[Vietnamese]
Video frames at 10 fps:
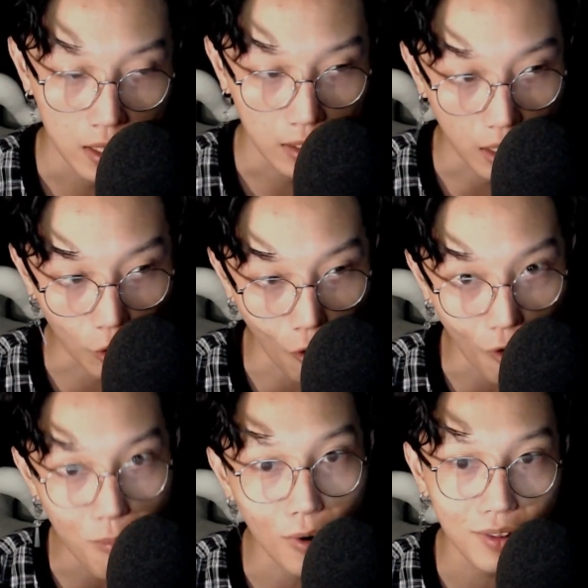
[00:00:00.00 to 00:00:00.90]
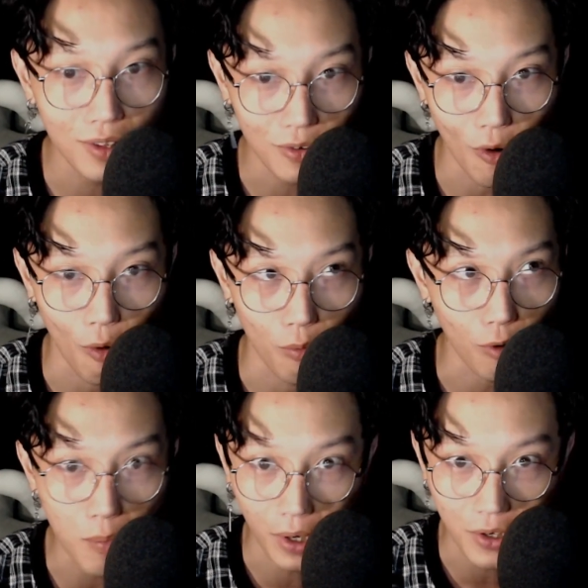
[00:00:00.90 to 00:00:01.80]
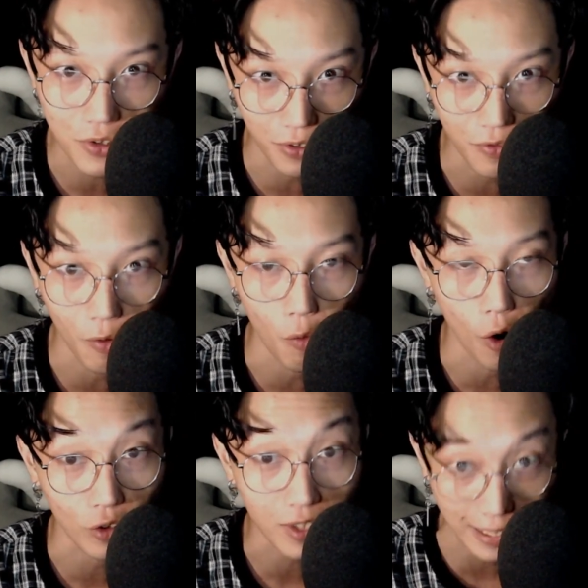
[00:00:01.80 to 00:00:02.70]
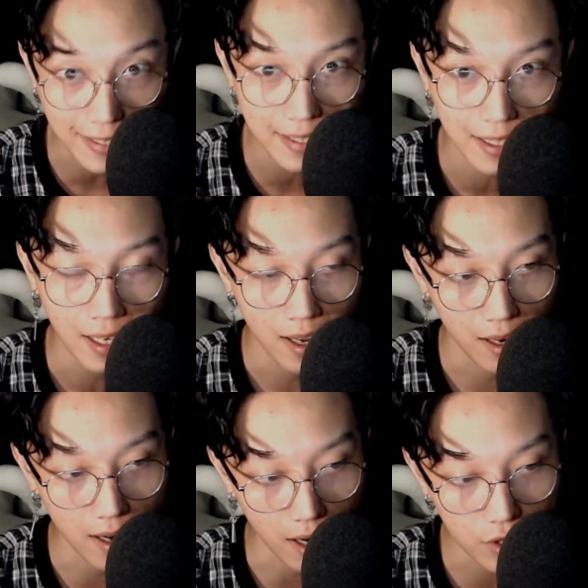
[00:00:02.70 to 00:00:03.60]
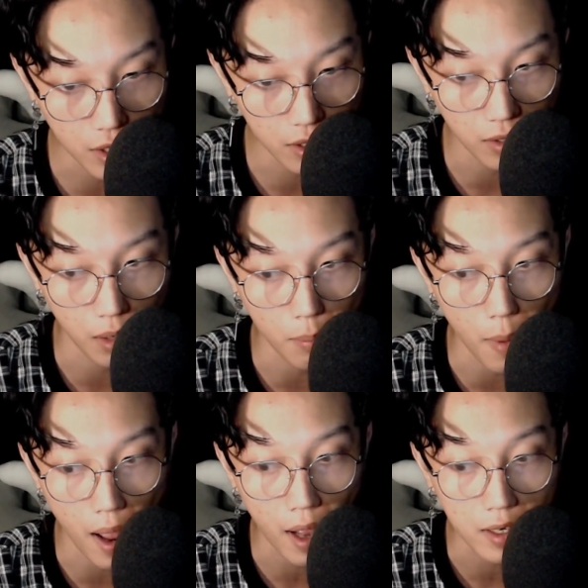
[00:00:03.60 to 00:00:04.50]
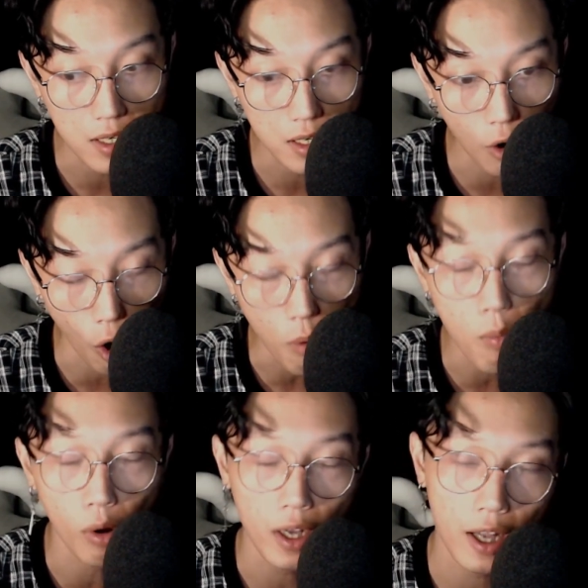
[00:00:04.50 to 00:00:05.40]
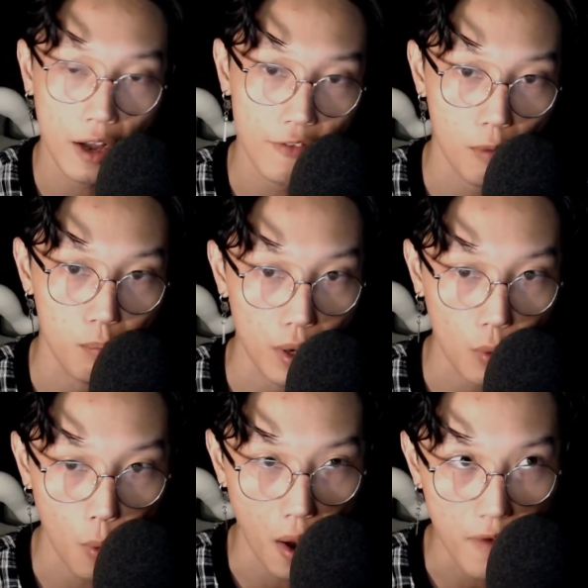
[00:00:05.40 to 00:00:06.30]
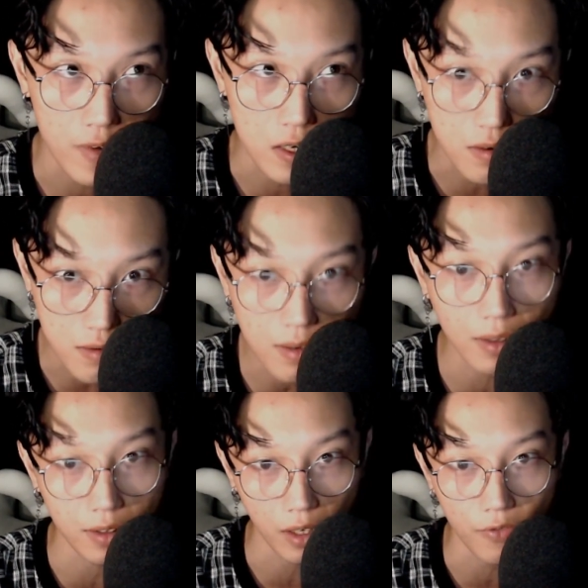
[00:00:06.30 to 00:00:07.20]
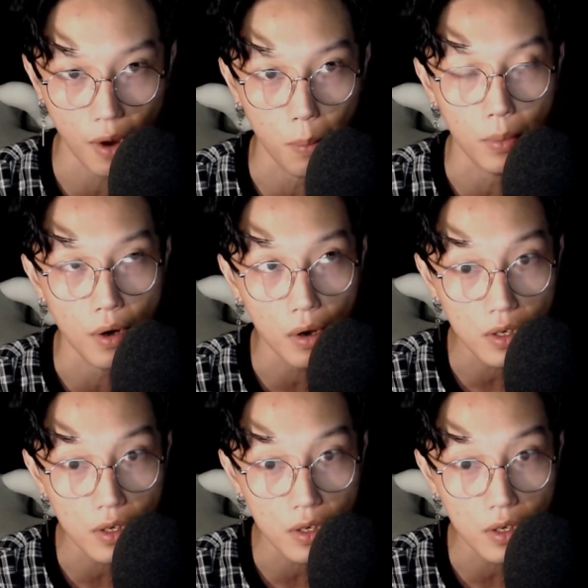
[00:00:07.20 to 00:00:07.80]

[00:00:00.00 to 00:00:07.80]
thì có một cái tin đồn, có một cái sự vụ họ thấy là ở trên tầng 3 có một cái căn phòng bị khóa và trước cửa phòng đó